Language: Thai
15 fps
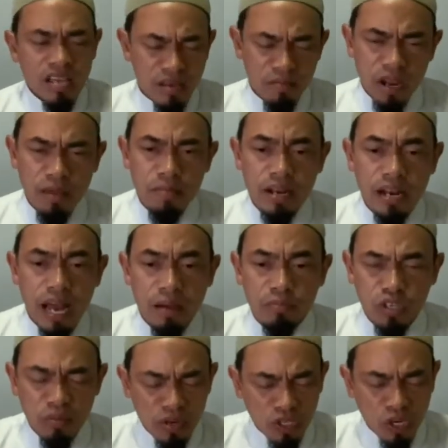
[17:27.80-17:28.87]
อิบราฮิมินาดาม
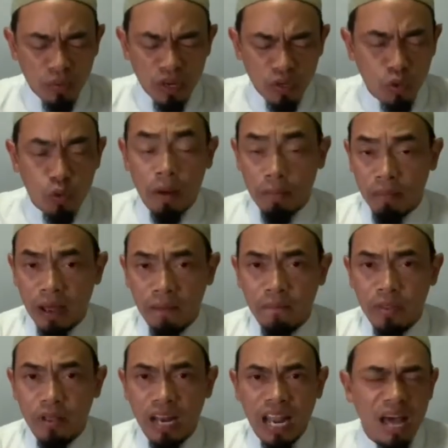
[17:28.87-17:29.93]
จึงมีชีวิตอยู่แบบนั้น
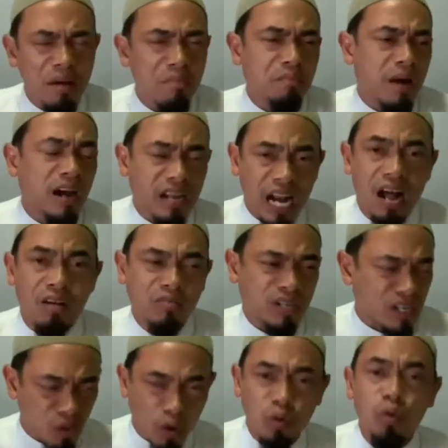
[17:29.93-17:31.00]
และบางครั้ง
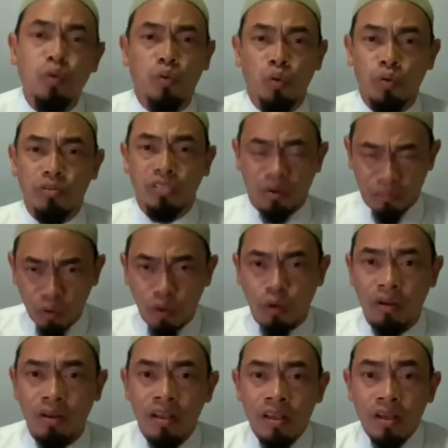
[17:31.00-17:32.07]
ก็โดนดูถูกจากผู้ค
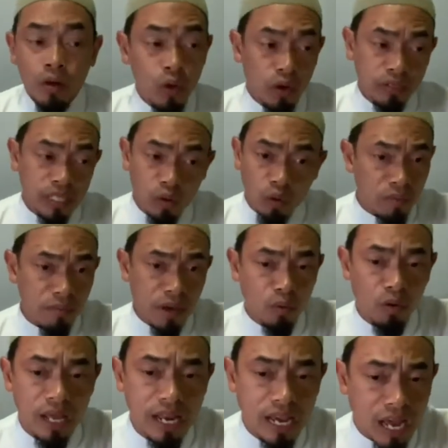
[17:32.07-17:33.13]
น โดยที่คนไม่
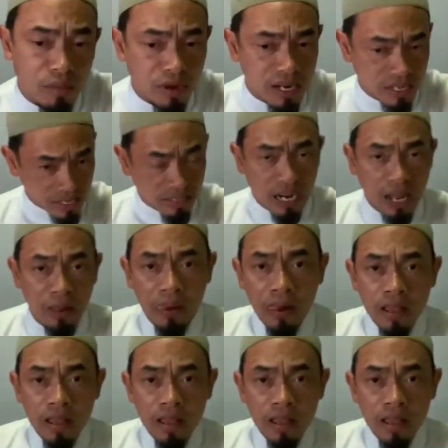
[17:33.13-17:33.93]
รู้เลยนะครับว่านี่คือใคร